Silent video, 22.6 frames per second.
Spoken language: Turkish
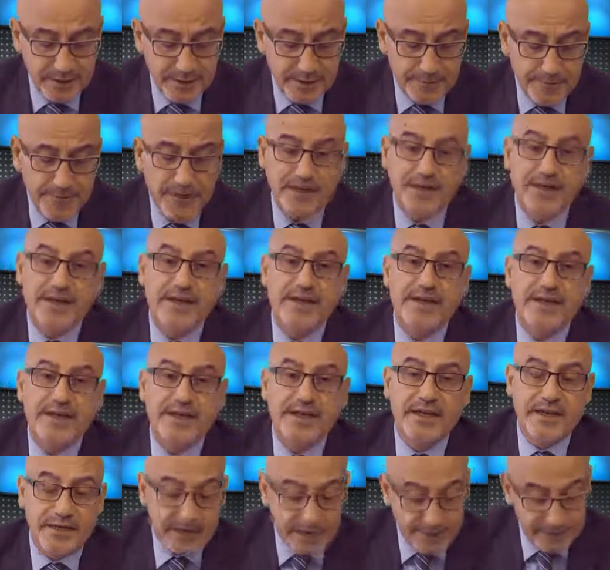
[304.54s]
bir araya
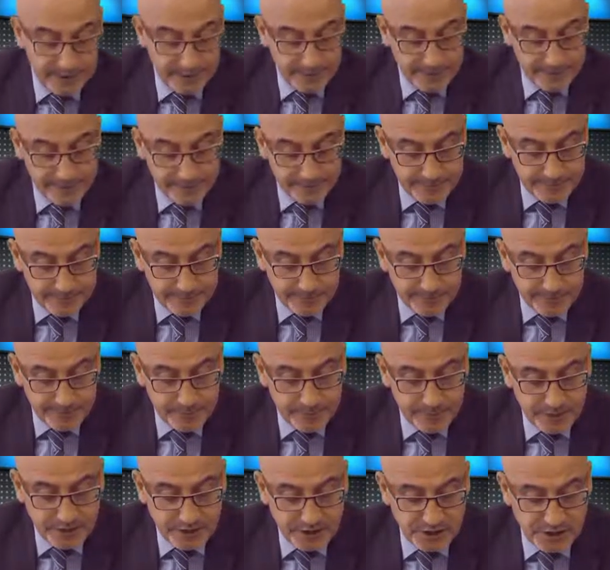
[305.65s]
gelerek
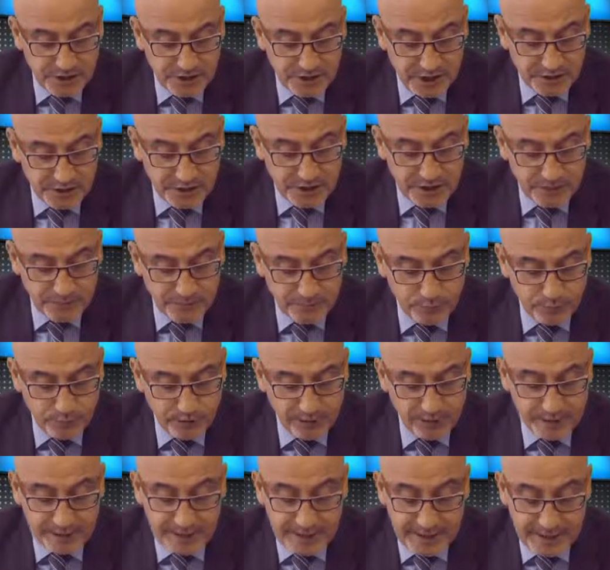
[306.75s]
5. Ahşap
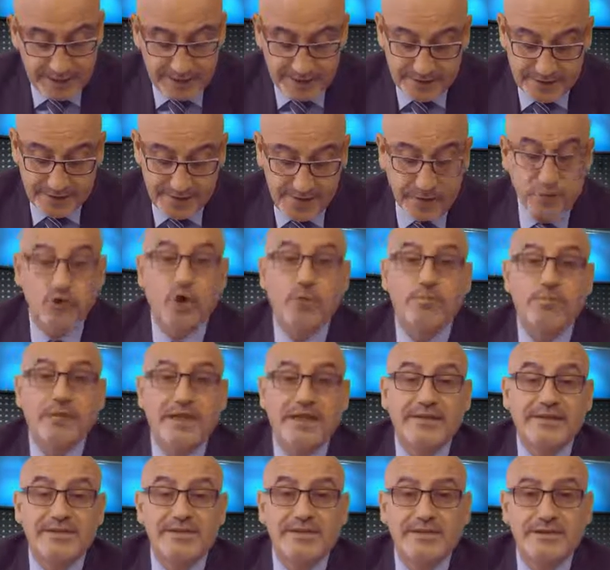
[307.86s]
Fuarı değerlendirme
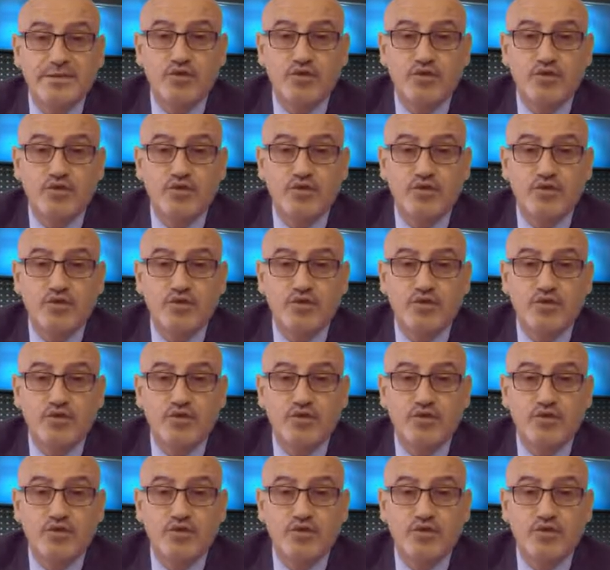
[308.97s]
toplantısı